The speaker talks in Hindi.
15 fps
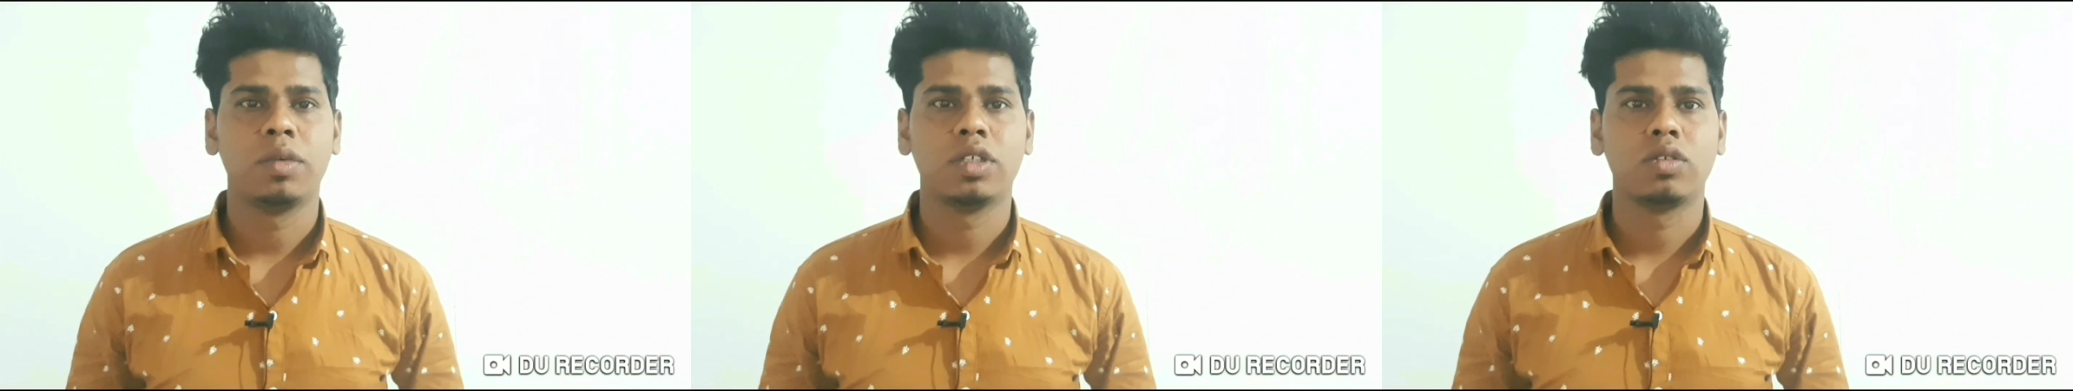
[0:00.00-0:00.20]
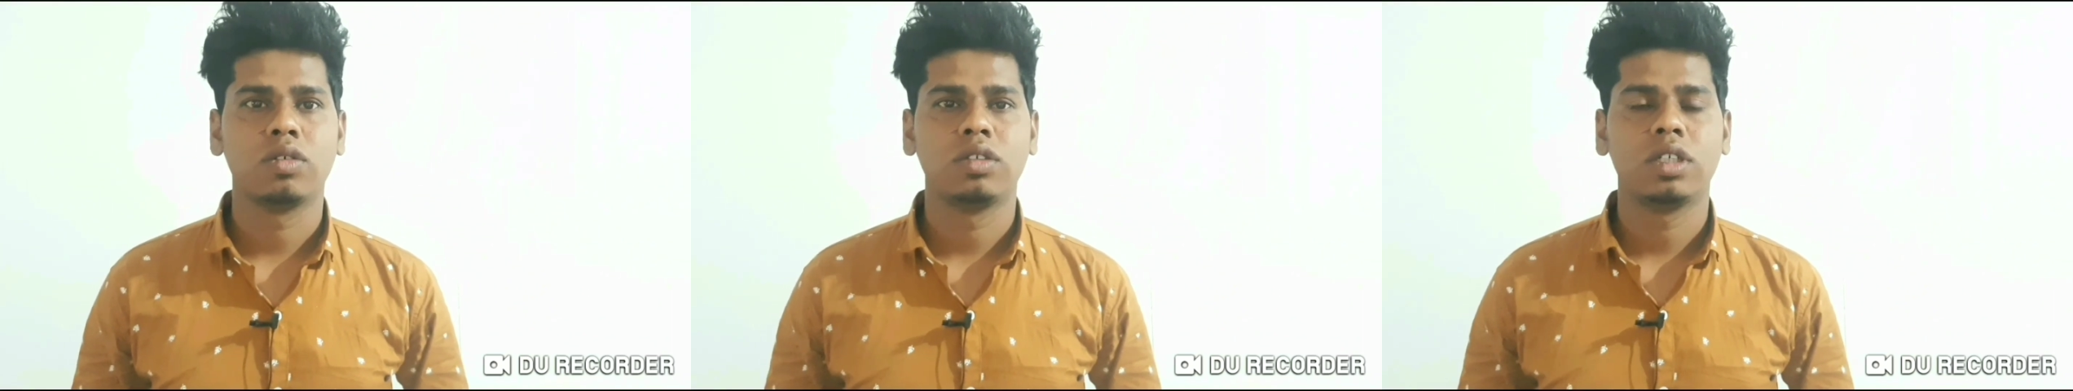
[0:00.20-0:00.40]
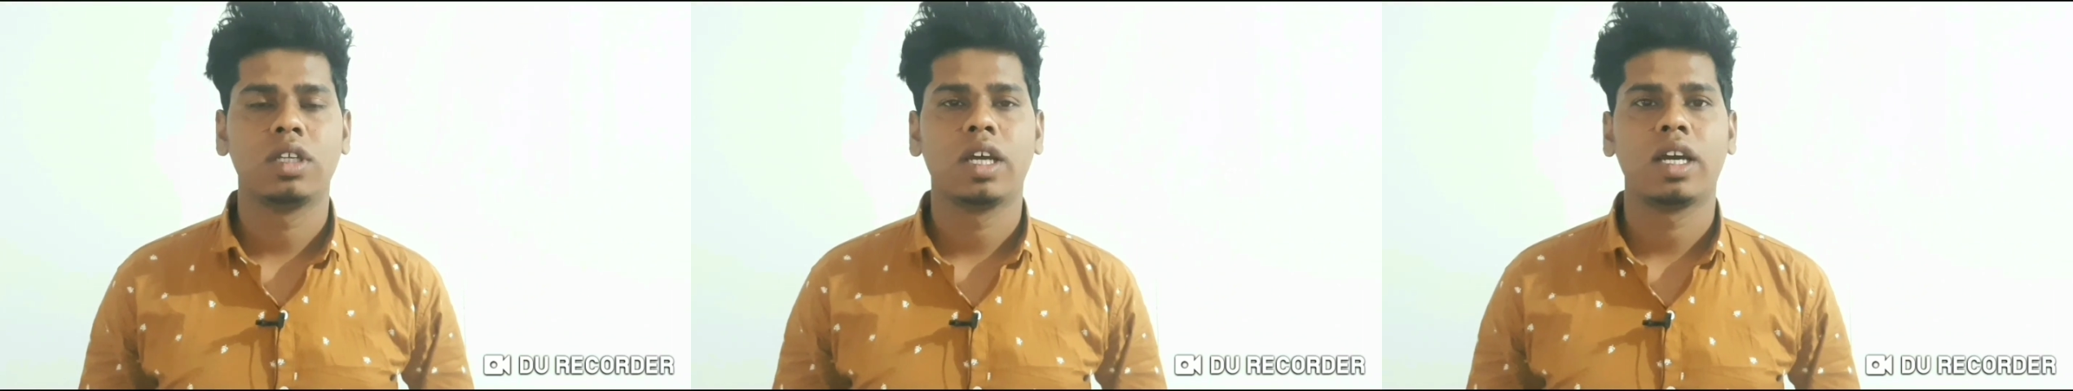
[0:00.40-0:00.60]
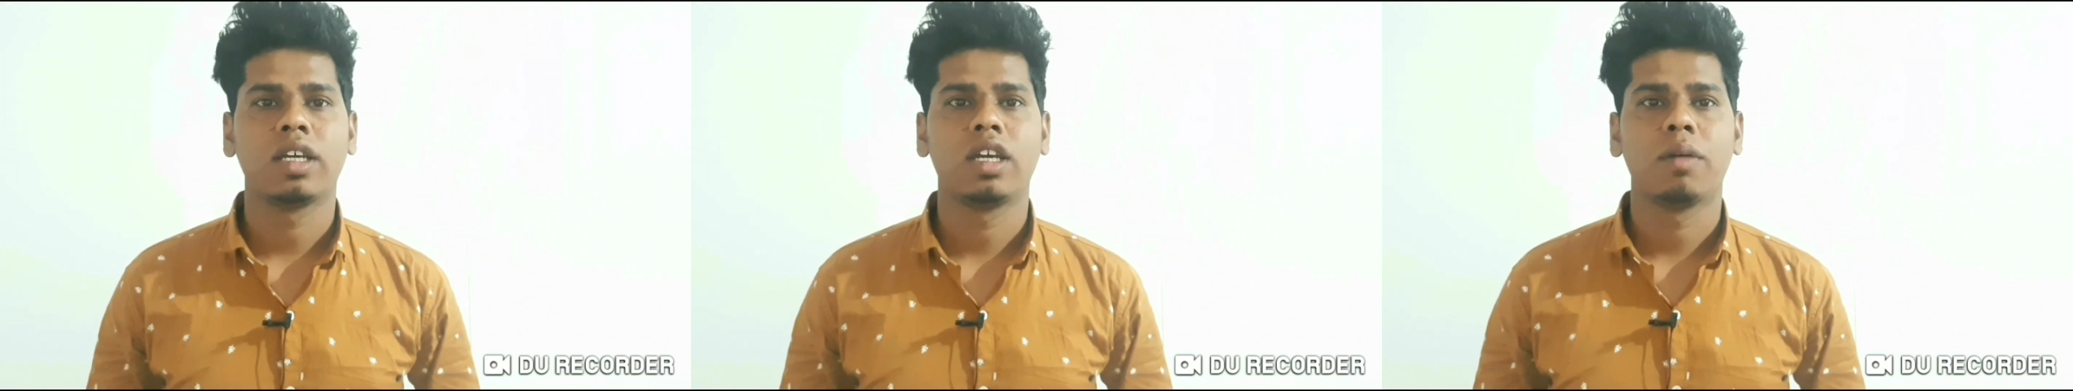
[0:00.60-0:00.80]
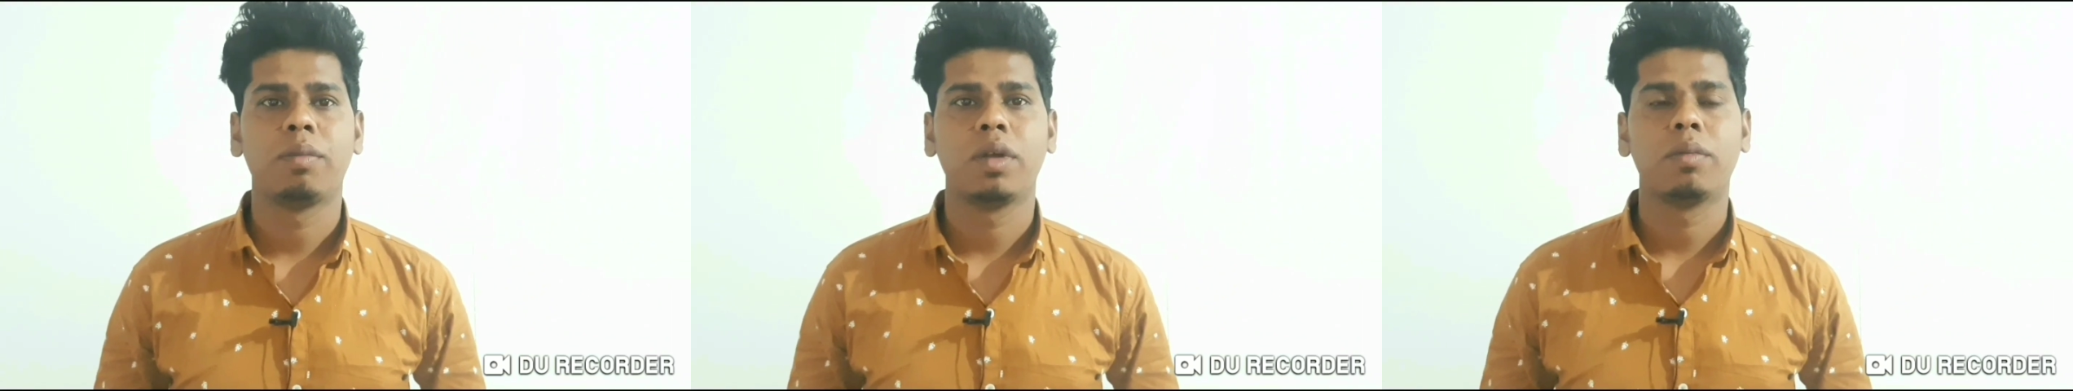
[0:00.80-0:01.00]
में सोचें ना
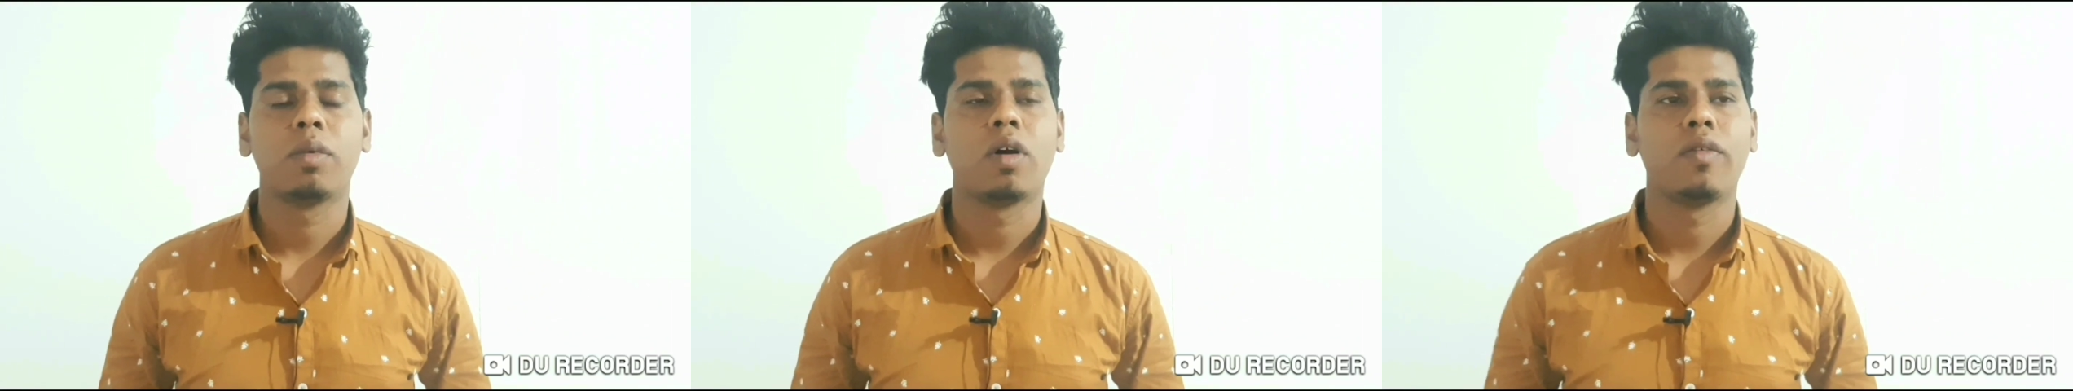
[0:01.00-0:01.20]
कि अपने